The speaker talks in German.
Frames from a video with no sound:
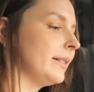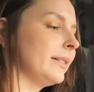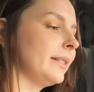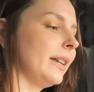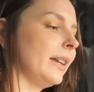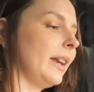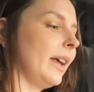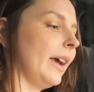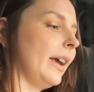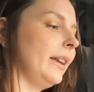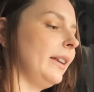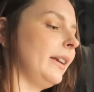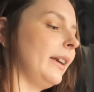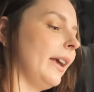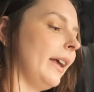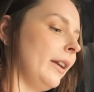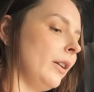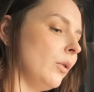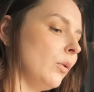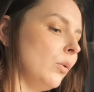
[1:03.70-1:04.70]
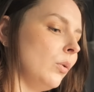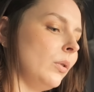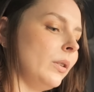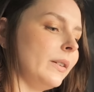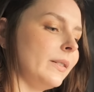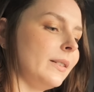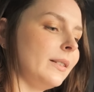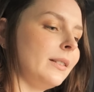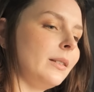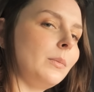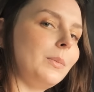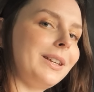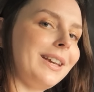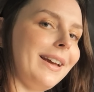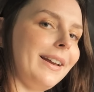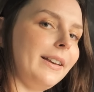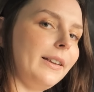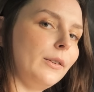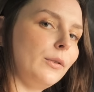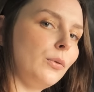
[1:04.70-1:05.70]
sind dann einige Änderungen. Es ist nämlich
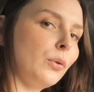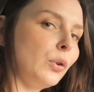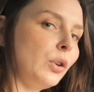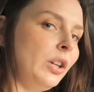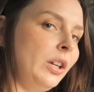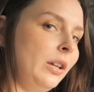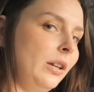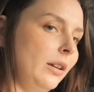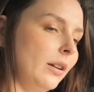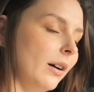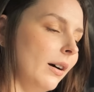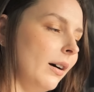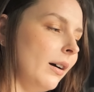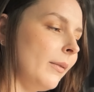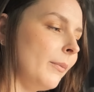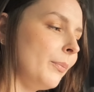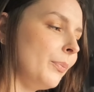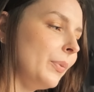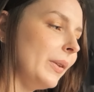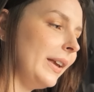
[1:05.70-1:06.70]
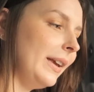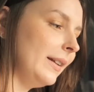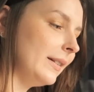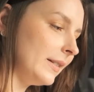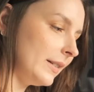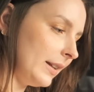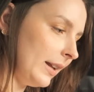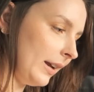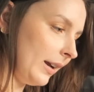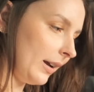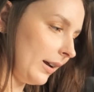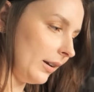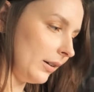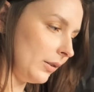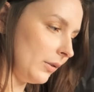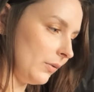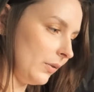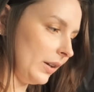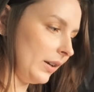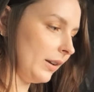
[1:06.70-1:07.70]
einiges von hier ins Lenkrad
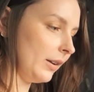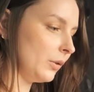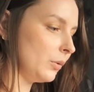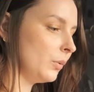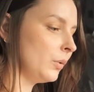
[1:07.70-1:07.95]
gewandert.